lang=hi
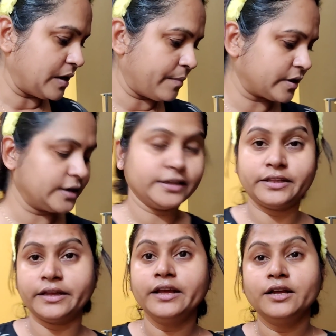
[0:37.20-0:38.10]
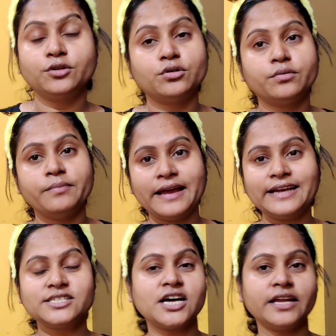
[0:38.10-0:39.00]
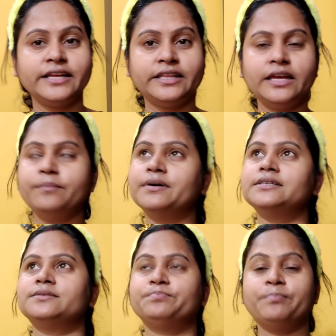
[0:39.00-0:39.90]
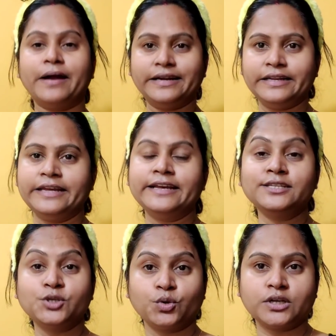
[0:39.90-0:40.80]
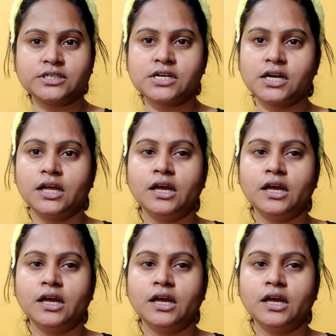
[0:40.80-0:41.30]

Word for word: बराबर कर देते हैं तो मैं जा रही थी बस पार्टी नहीं है छोटा सा